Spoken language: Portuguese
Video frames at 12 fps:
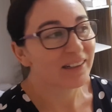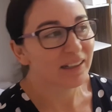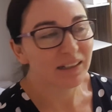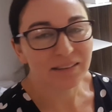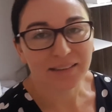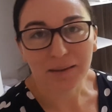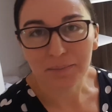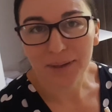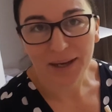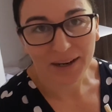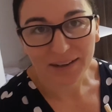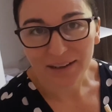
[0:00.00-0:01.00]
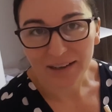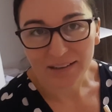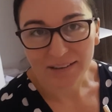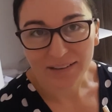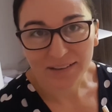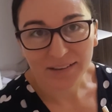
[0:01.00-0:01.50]
ele tá bem,
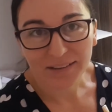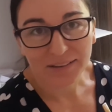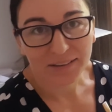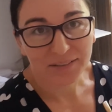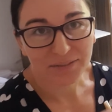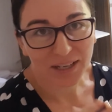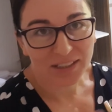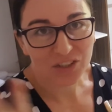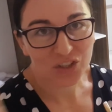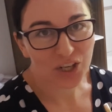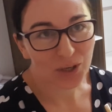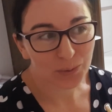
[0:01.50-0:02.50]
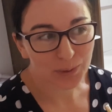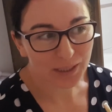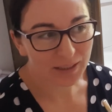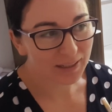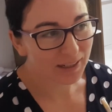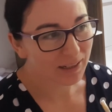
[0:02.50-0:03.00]
ele vai deixar
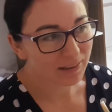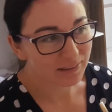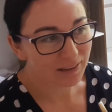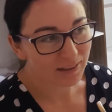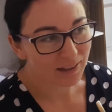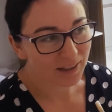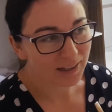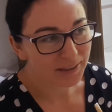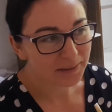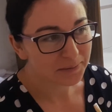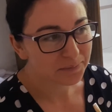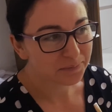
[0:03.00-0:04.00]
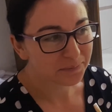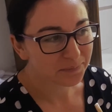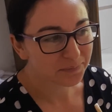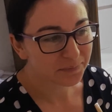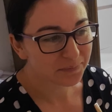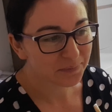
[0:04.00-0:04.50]
outra casa lá,
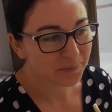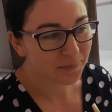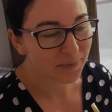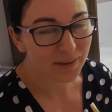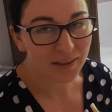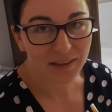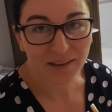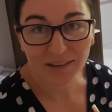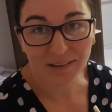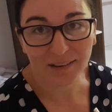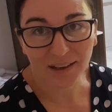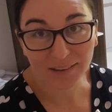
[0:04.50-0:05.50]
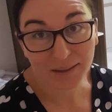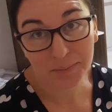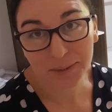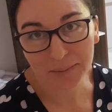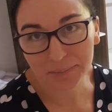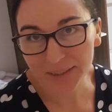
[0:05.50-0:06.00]
que é da
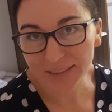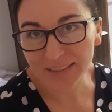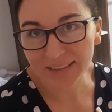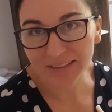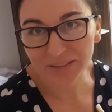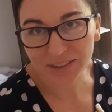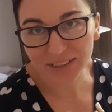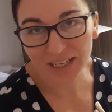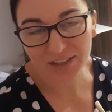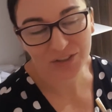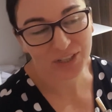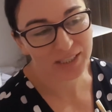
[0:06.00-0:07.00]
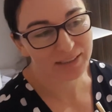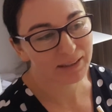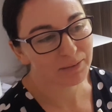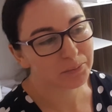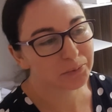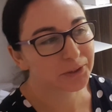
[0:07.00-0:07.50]
minha mãe, né, na verdade, que ele
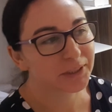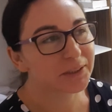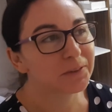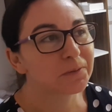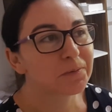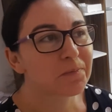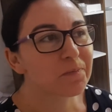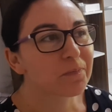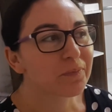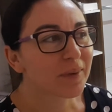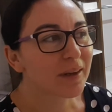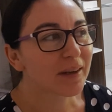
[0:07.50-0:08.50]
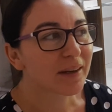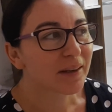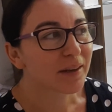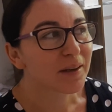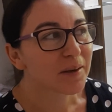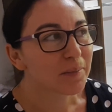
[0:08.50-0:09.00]
tava morando.
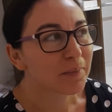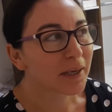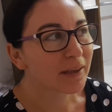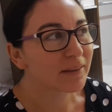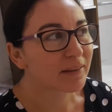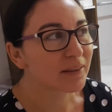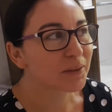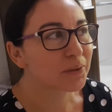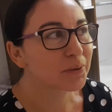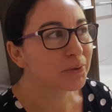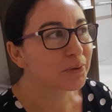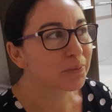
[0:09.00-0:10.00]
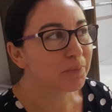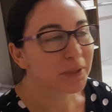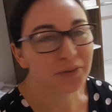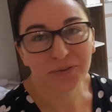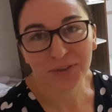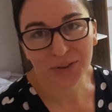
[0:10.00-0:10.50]
Mas eu
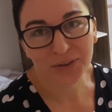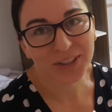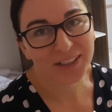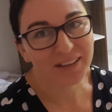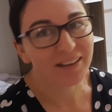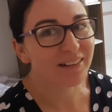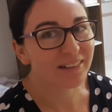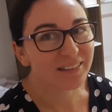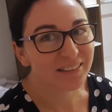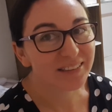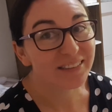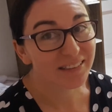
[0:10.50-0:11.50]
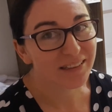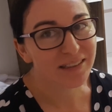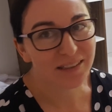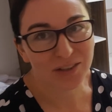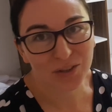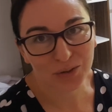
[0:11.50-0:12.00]
prefiro que ele
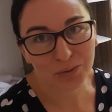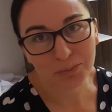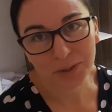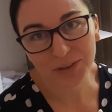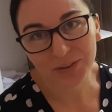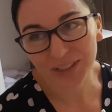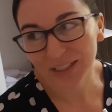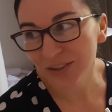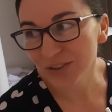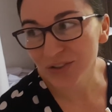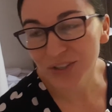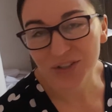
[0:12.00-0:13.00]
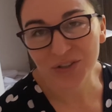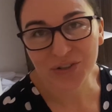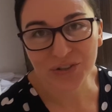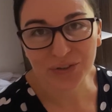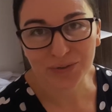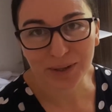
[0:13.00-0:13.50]
esteja comigo, né? Lógico que a
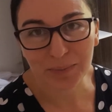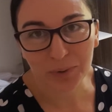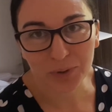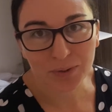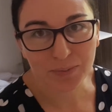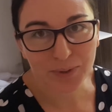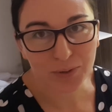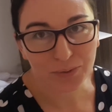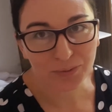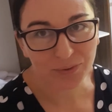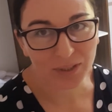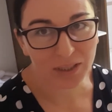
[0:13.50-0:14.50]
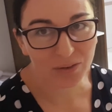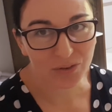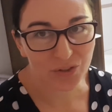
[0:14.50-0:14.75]
gente não vai proibir o filho